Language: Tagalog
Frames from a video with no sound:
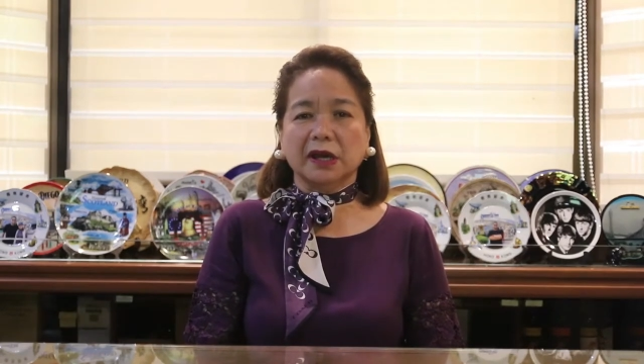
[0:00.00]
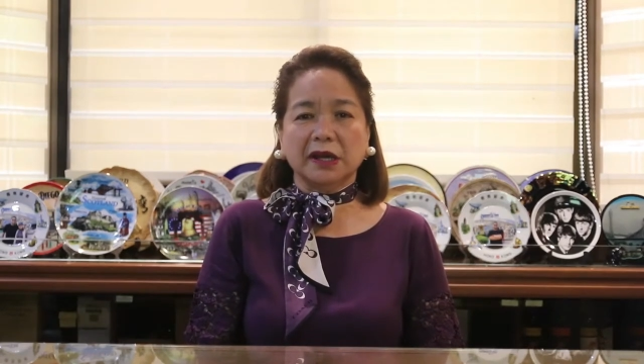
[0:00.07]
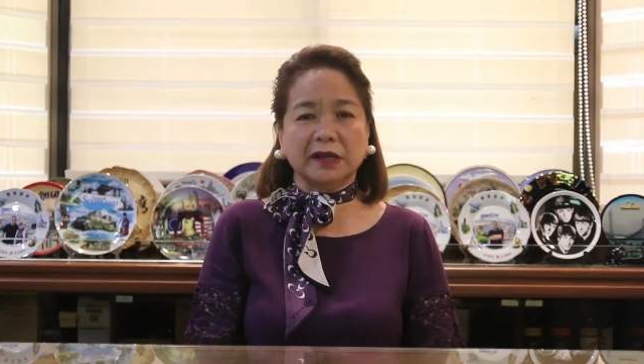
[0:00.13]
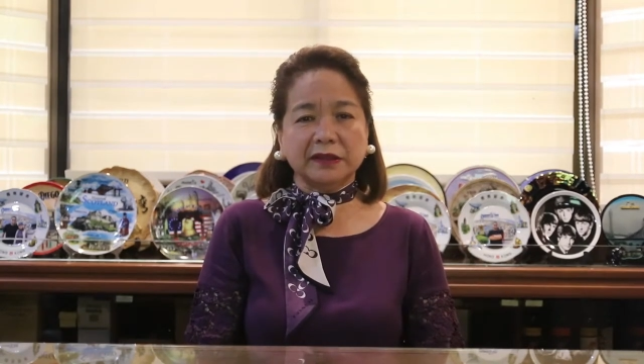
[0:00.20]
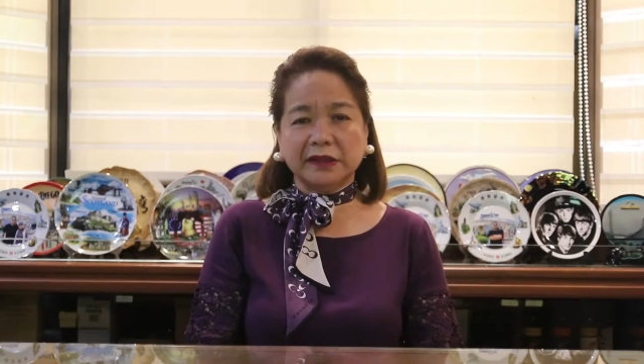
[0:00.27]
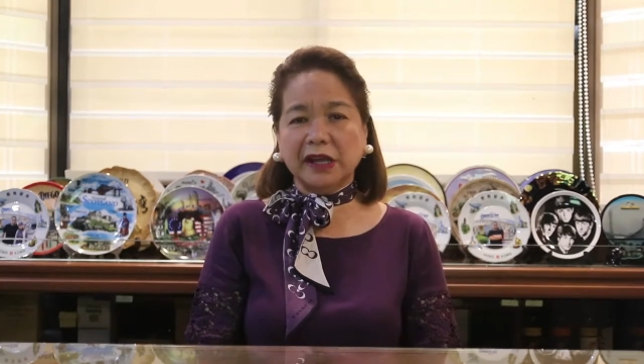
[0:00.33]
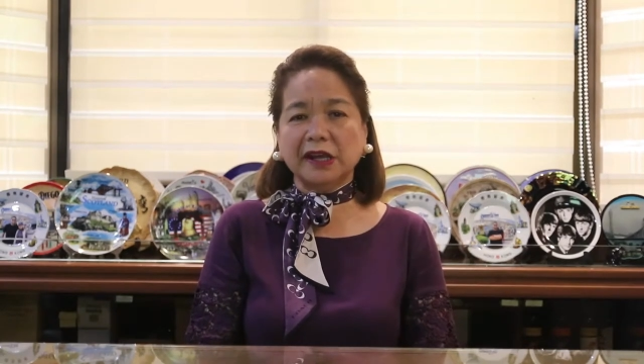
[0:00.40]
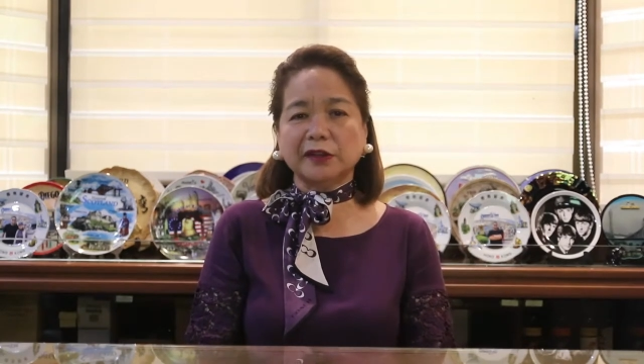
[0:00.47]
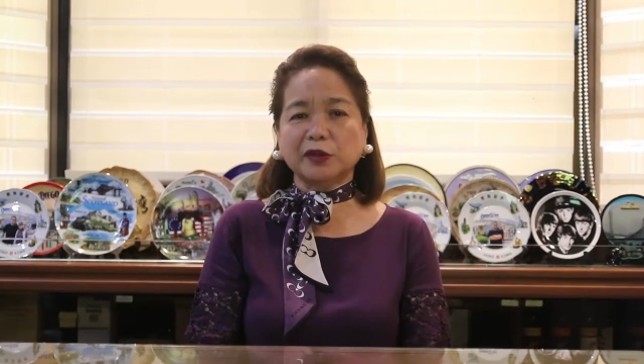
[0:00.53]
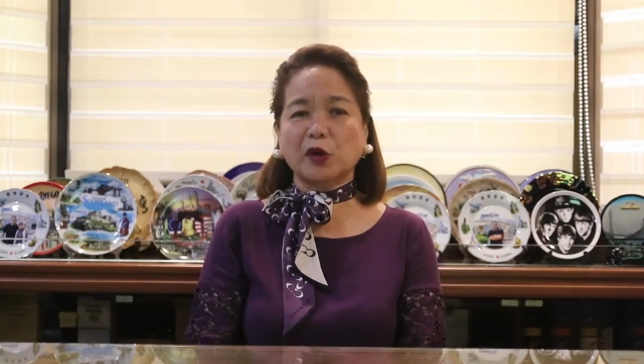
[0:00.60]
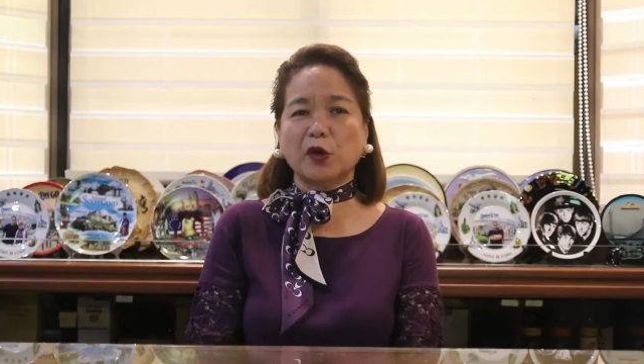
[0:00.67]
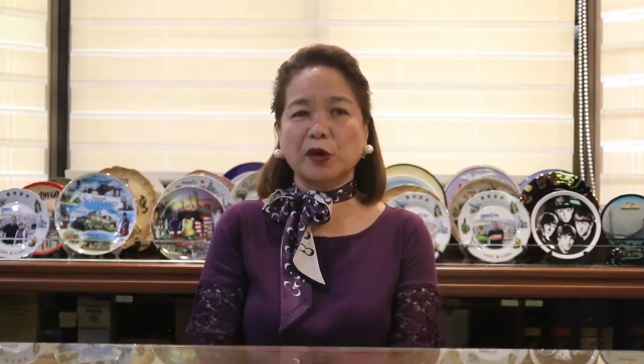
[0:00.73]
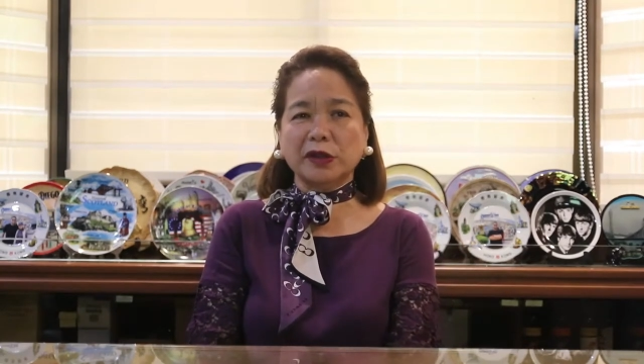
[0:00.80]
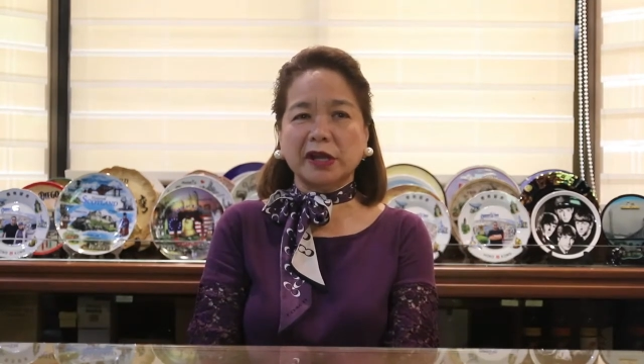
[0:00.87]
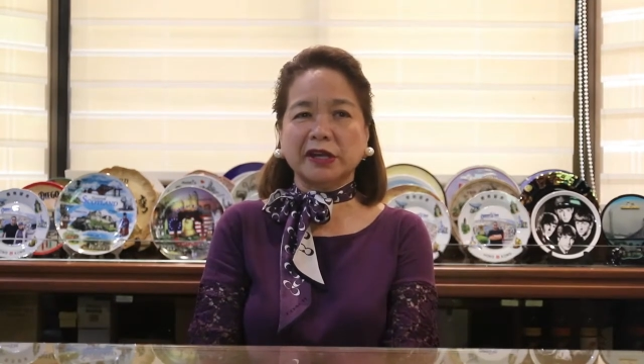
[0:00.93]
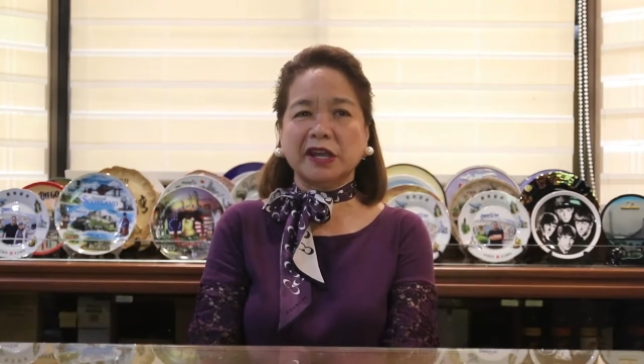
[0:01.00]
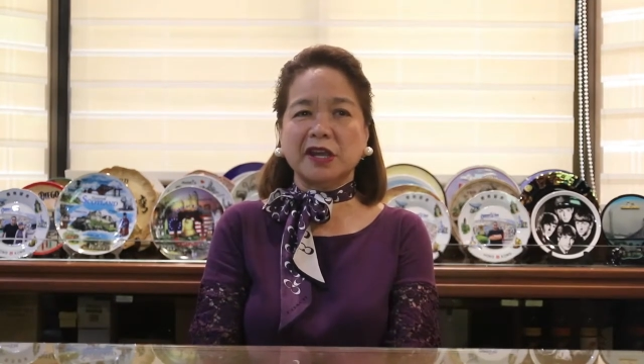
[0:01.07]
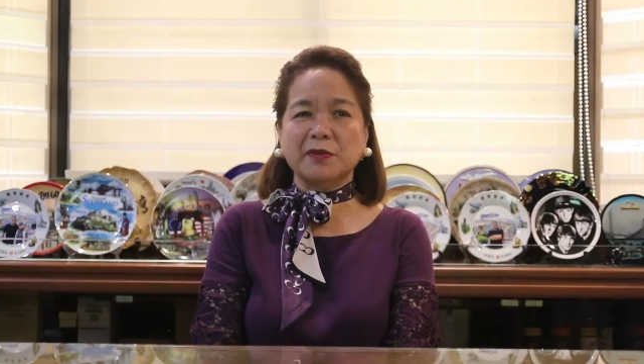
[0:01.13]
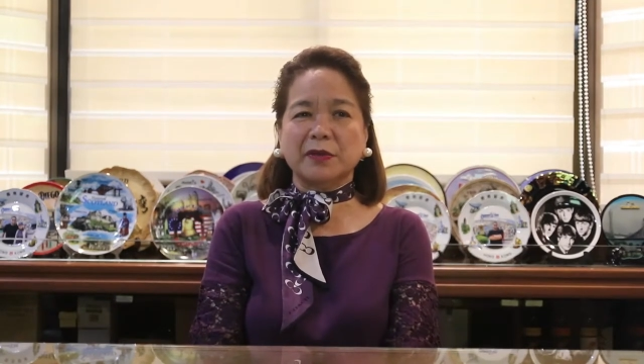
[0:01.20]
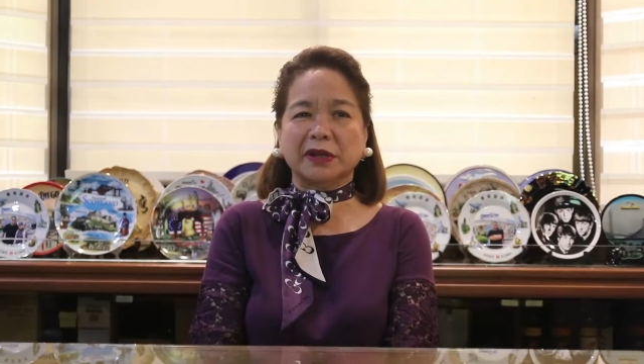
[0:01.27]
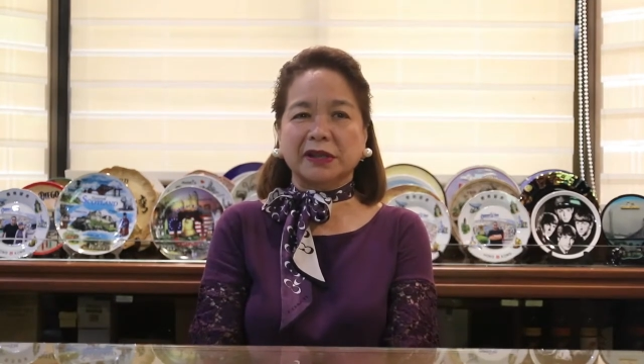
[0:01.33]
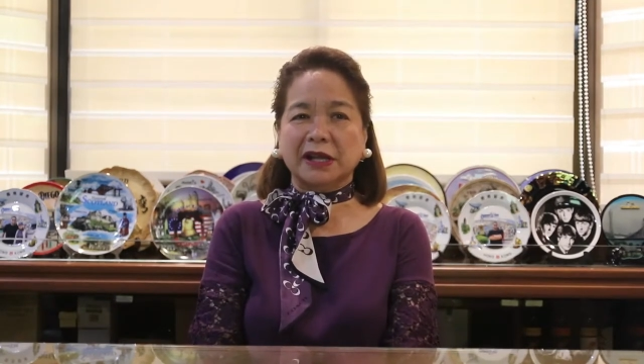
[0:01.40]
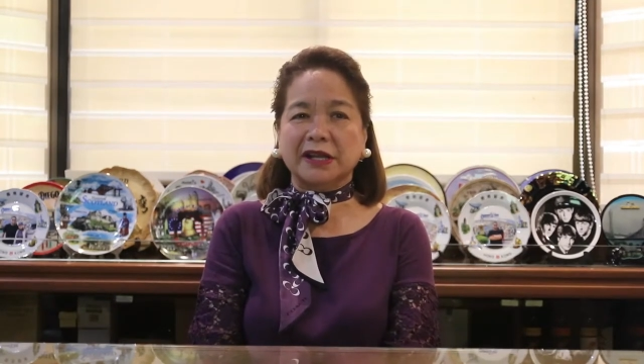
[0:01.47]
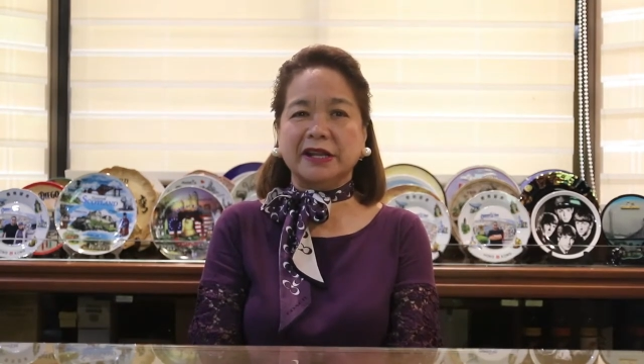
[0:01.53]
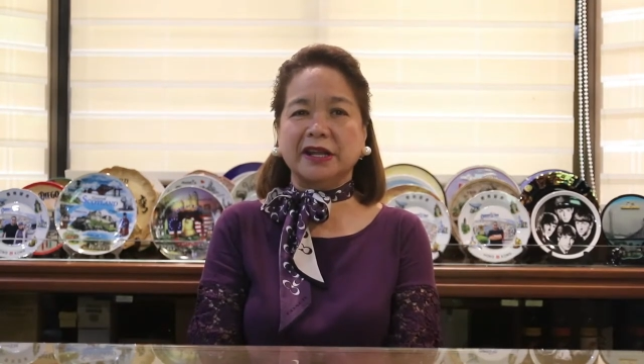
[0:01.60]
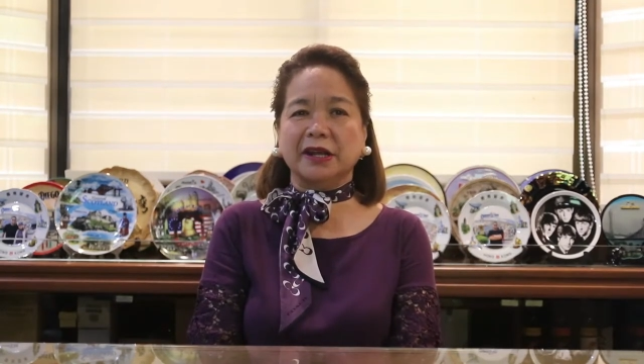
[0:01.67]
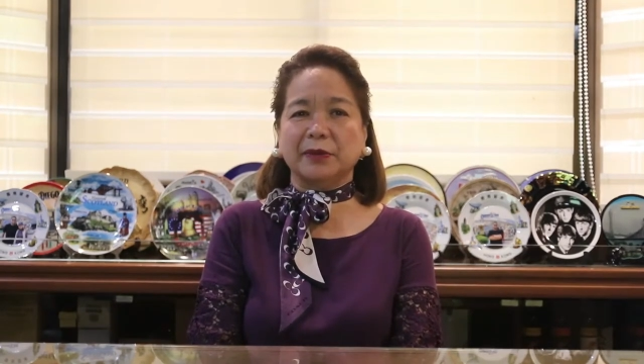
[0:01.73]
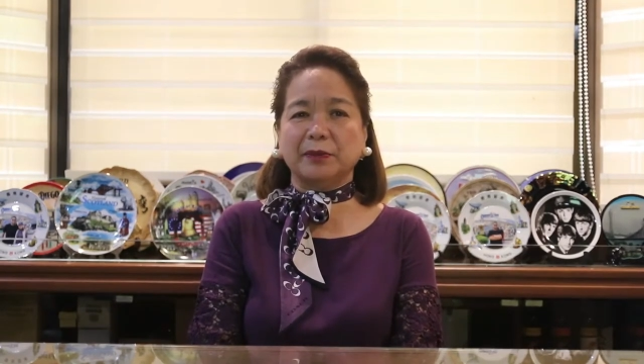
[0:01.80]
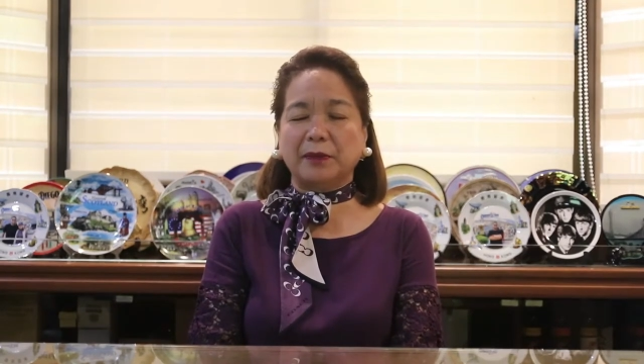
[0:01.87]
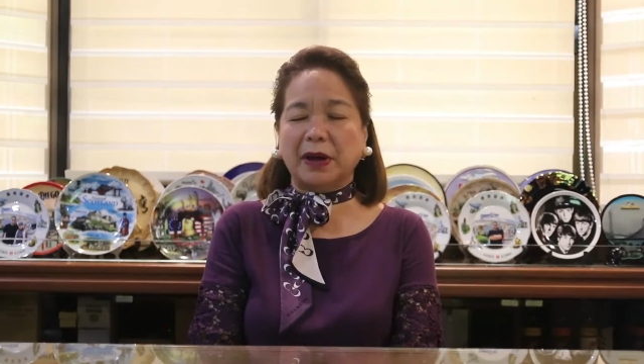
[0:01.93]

hindi ito naging madali